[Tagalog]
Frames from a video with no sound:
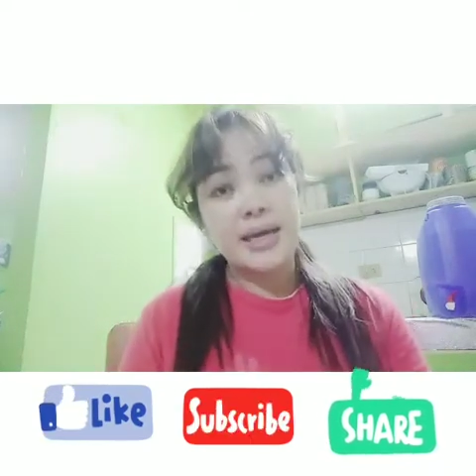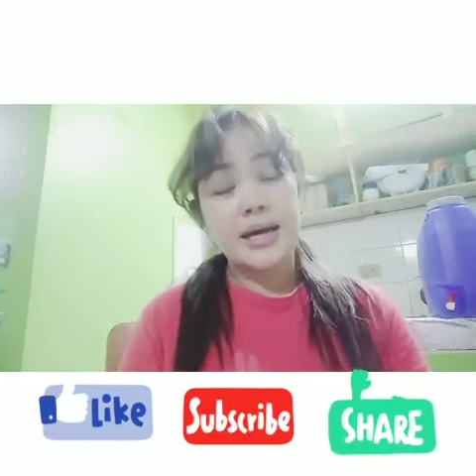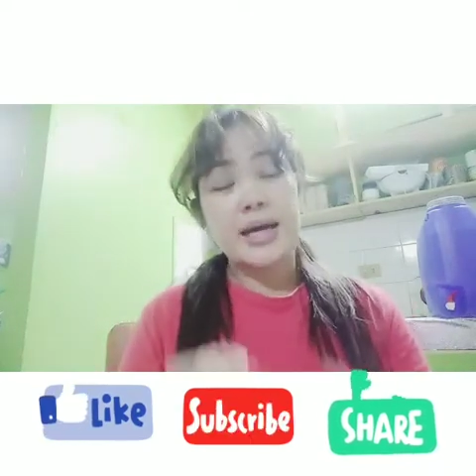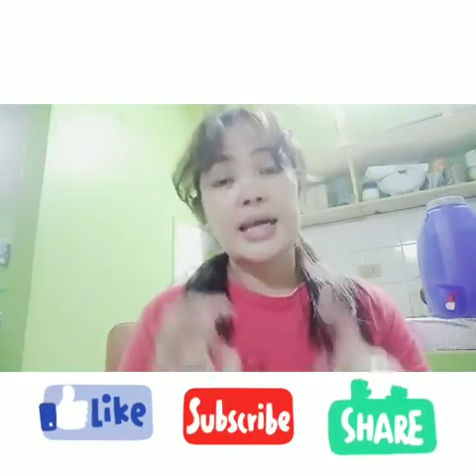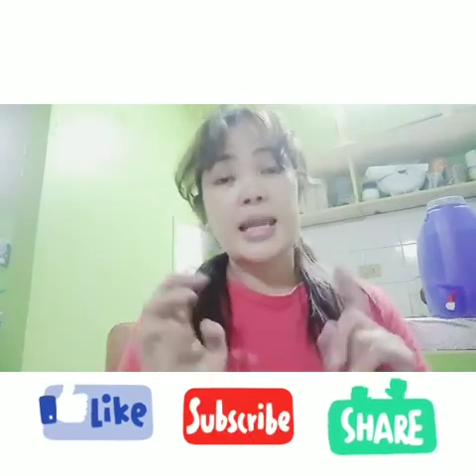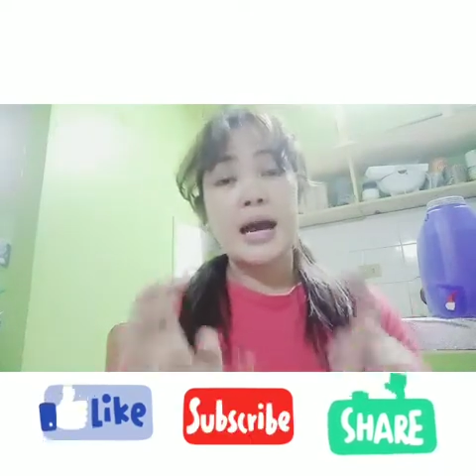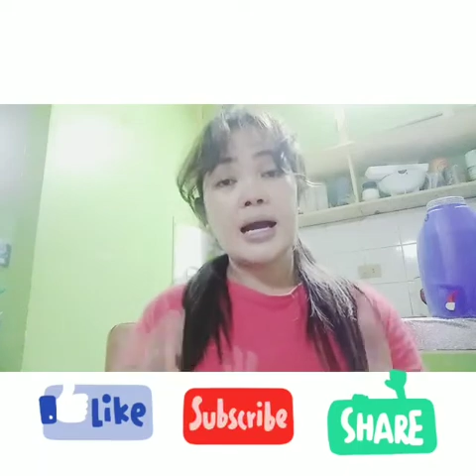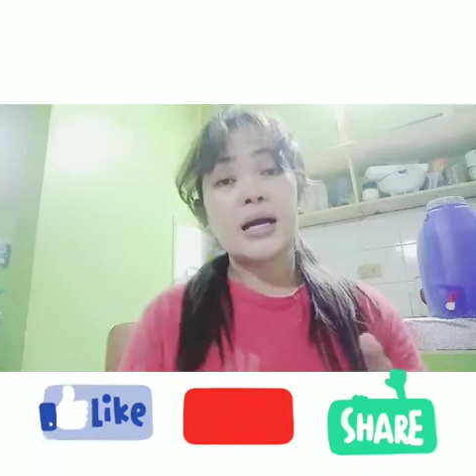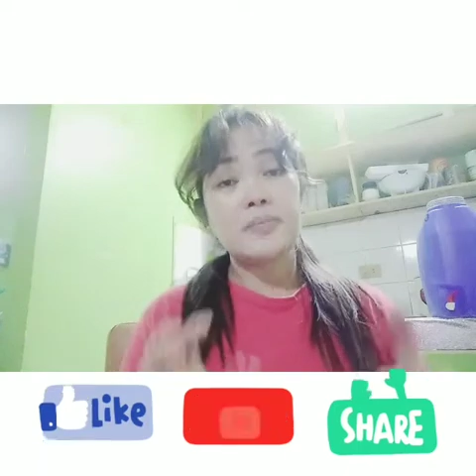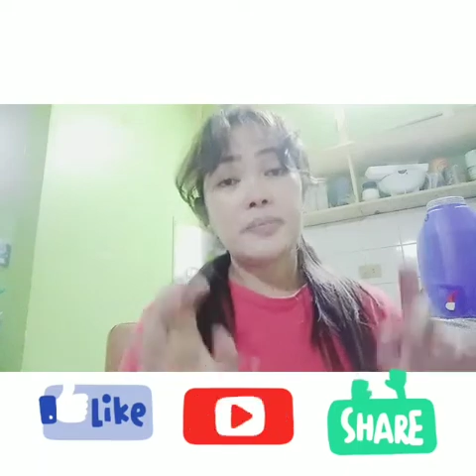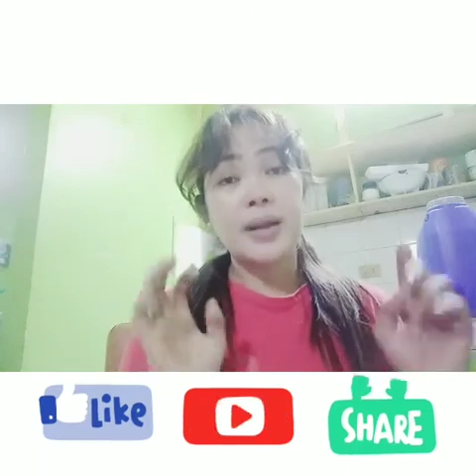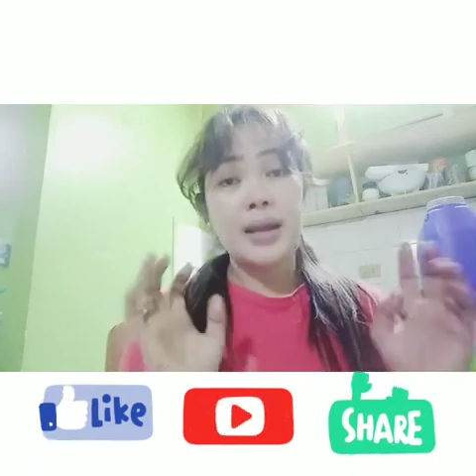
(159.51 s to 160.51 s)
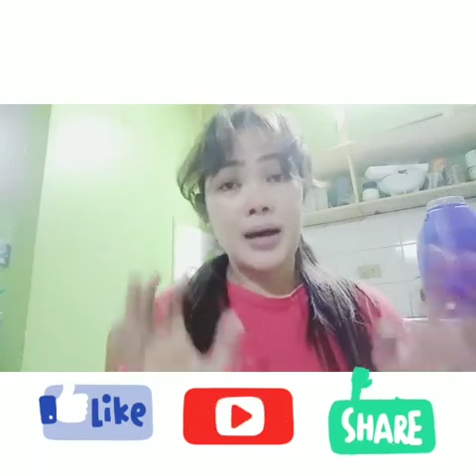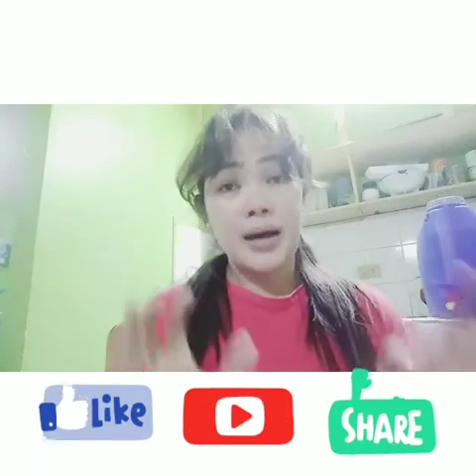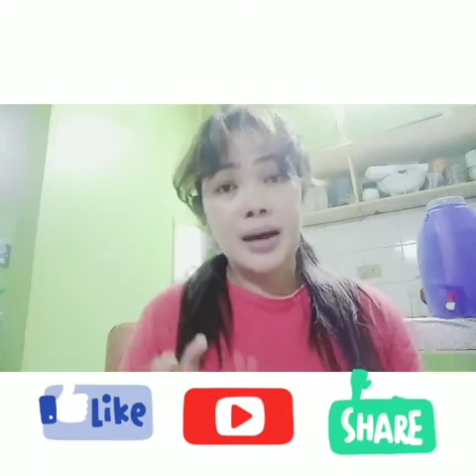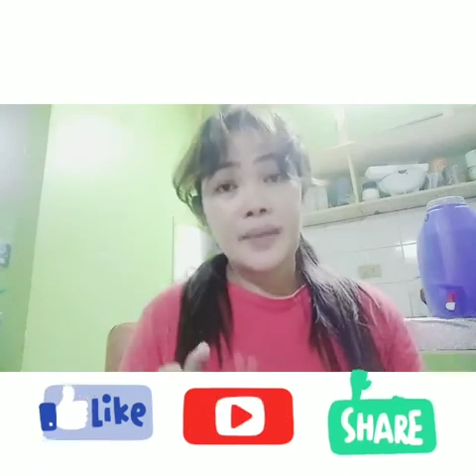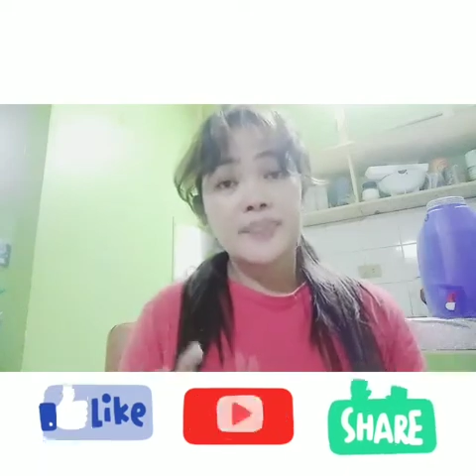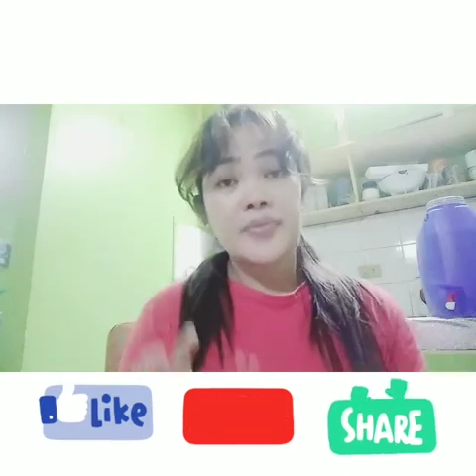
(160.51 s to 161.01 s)
Kailangan
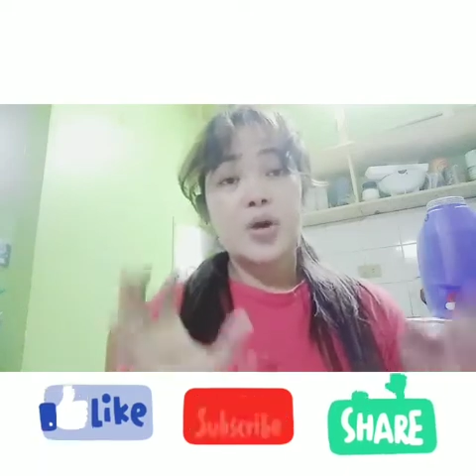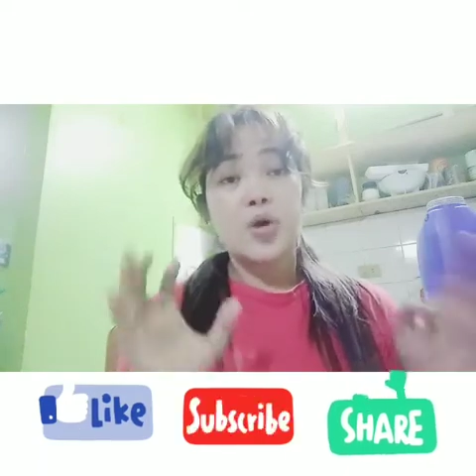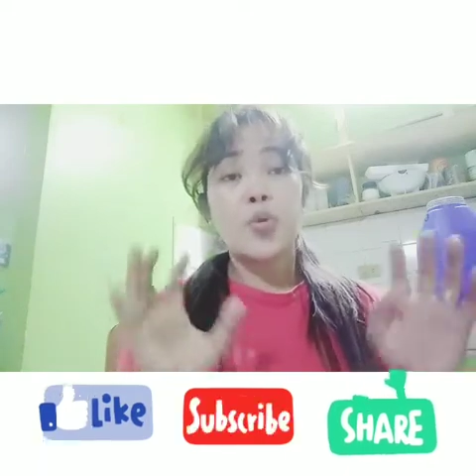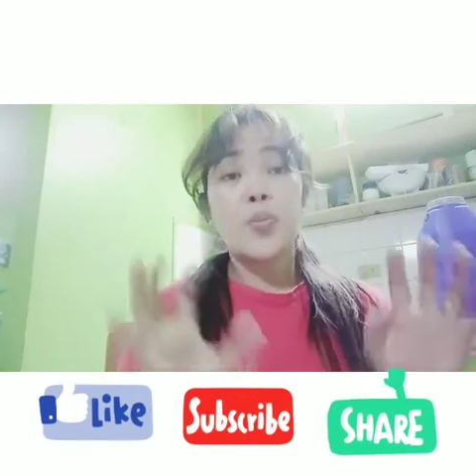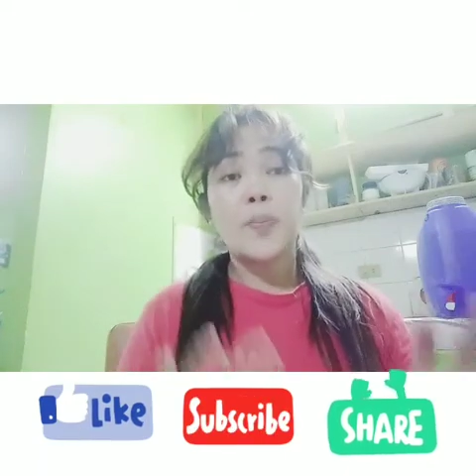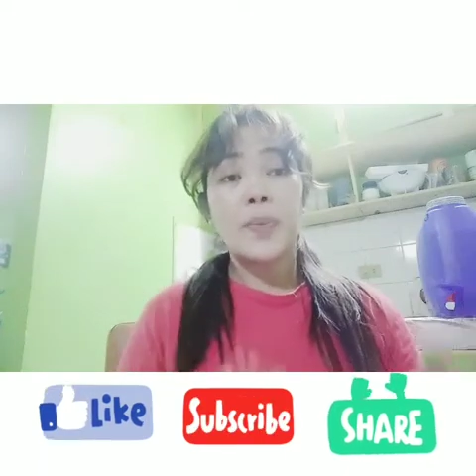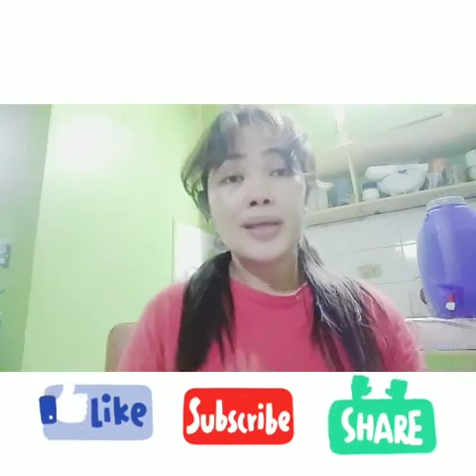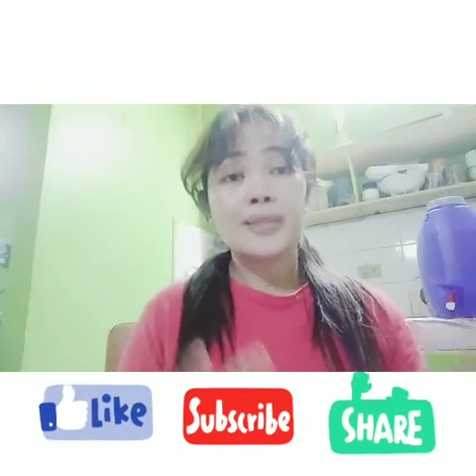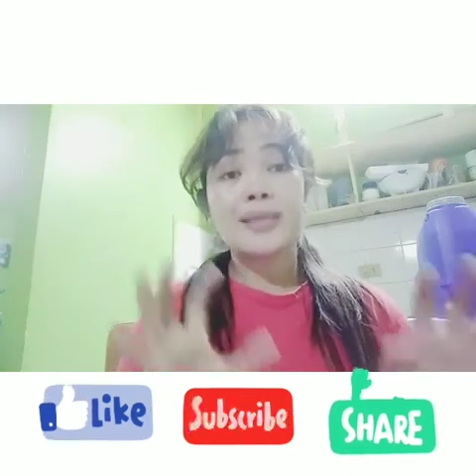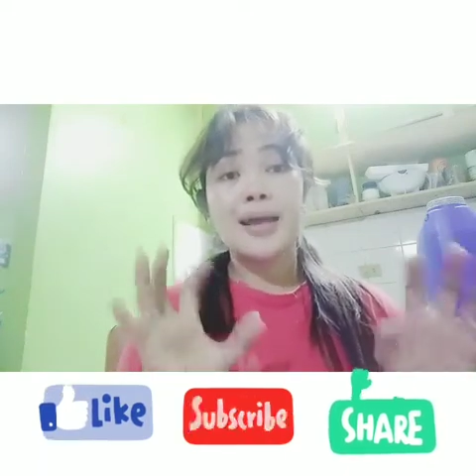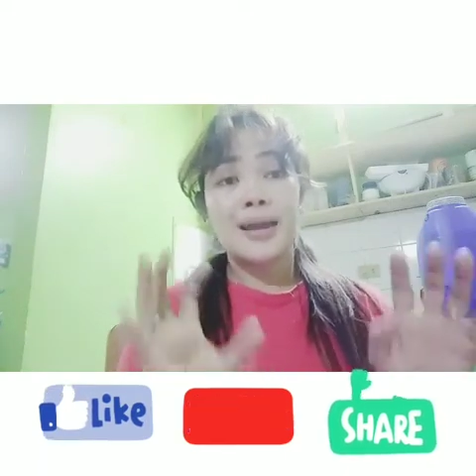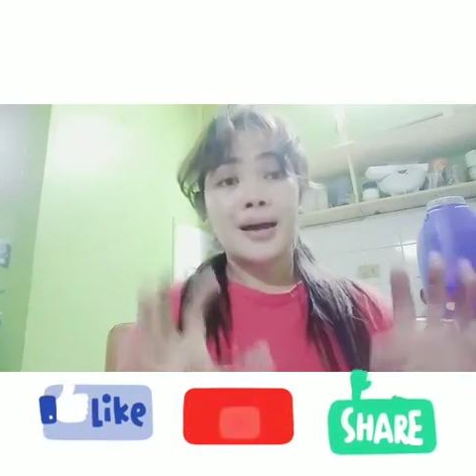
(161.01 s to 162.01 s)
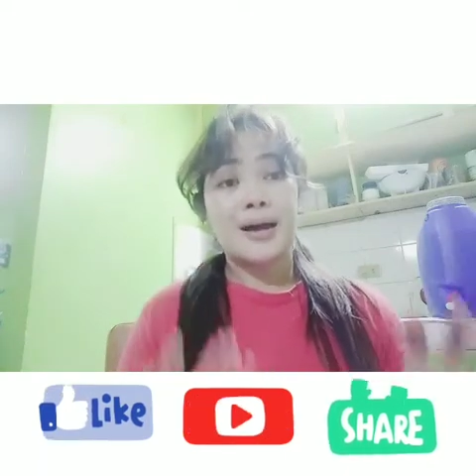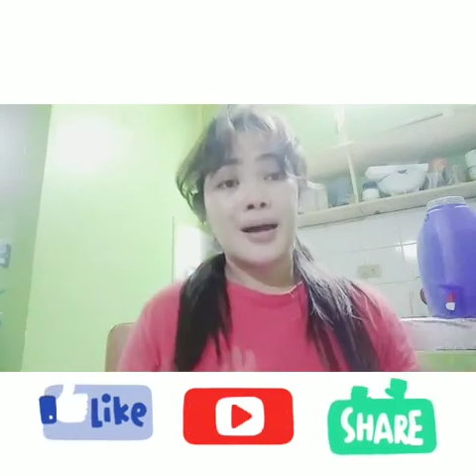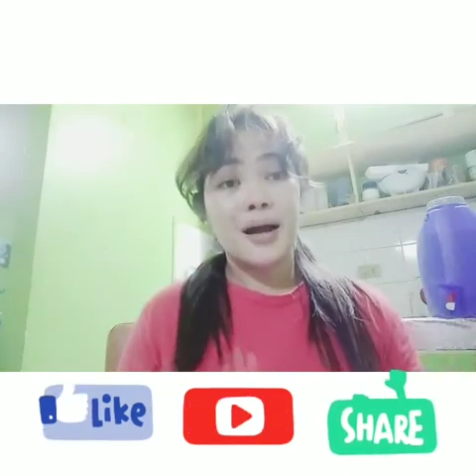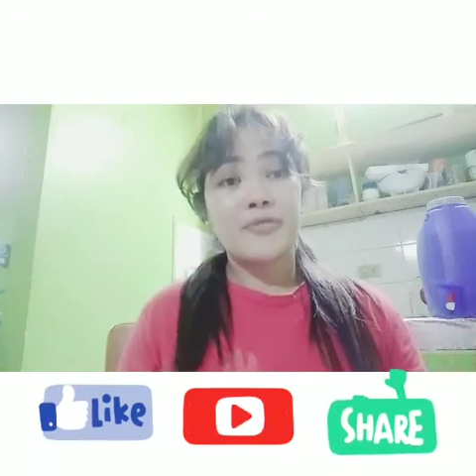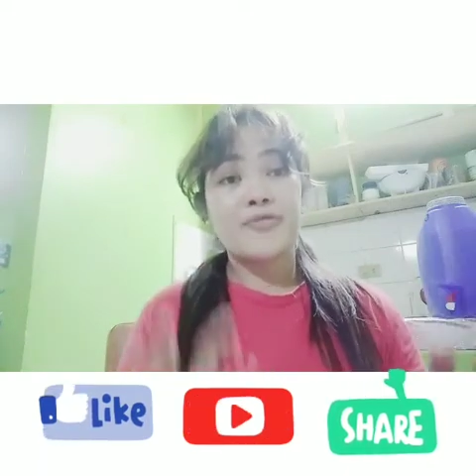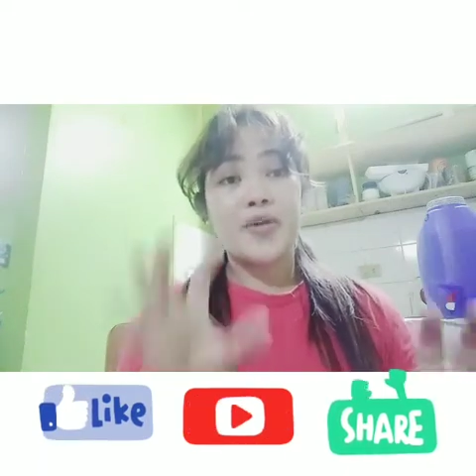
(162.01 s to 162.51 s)
pala complete
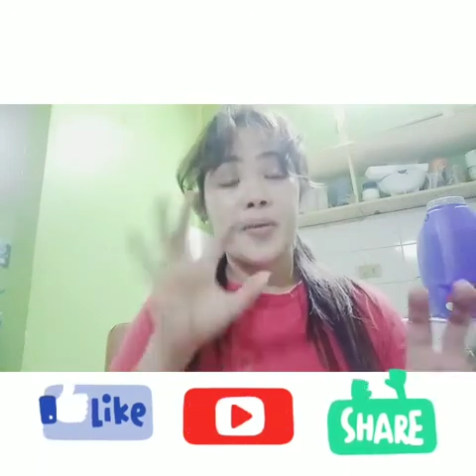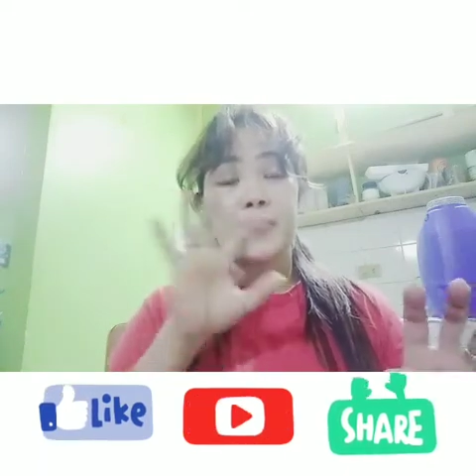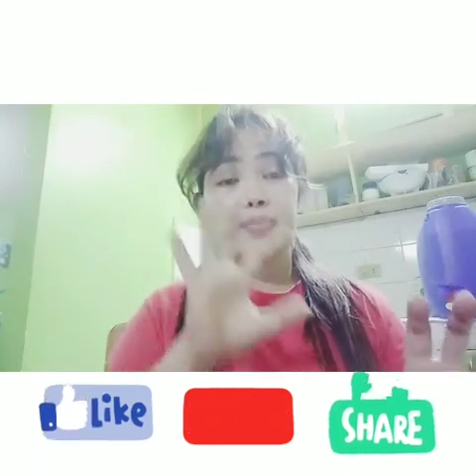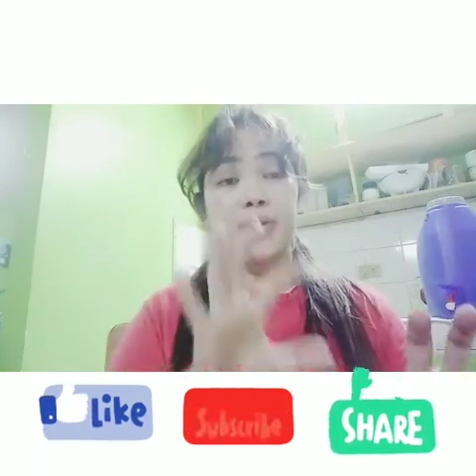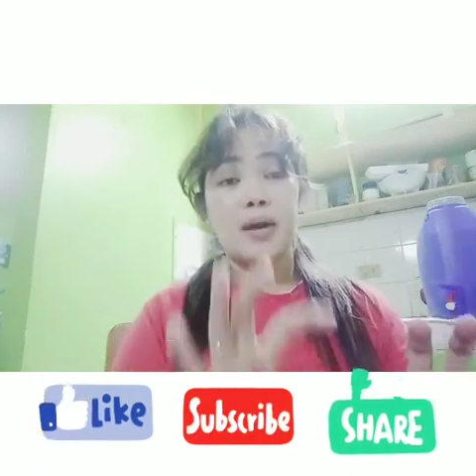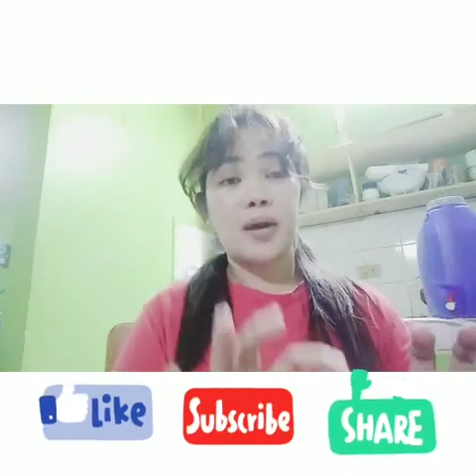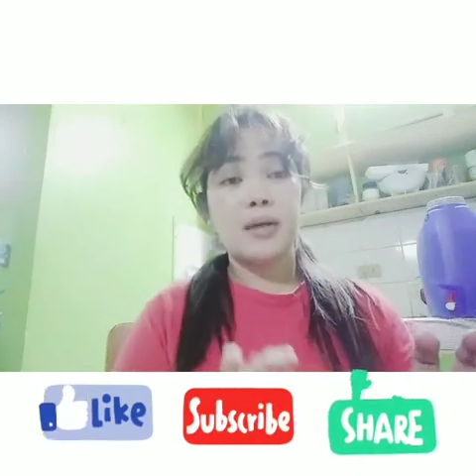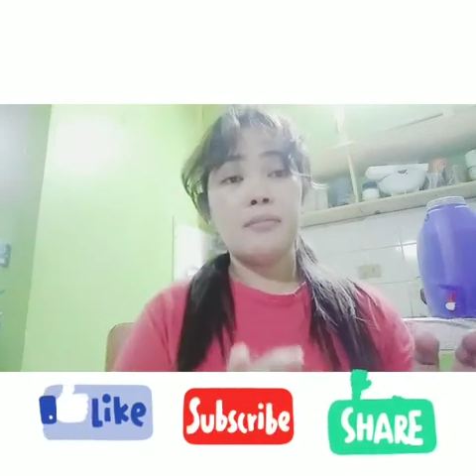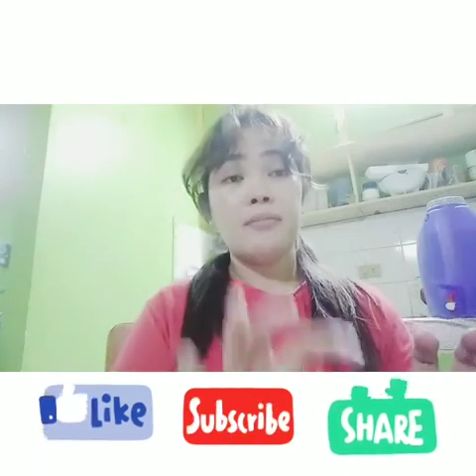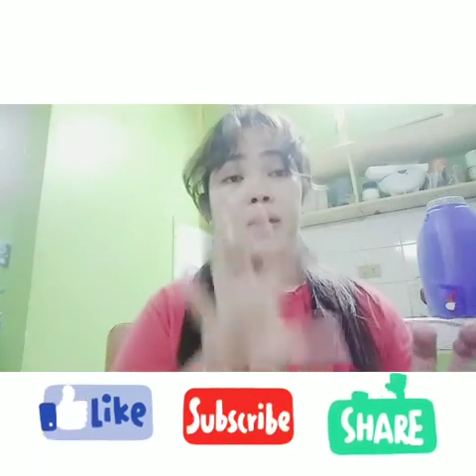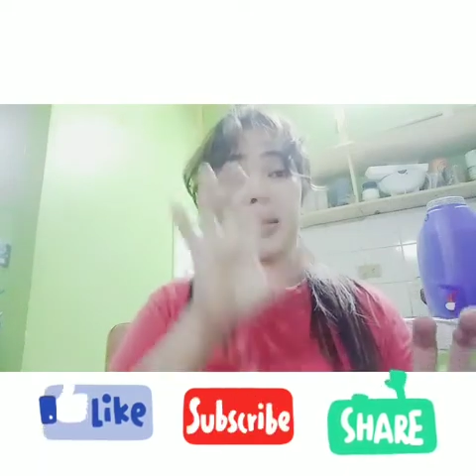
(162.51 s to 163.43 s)
talaga from name,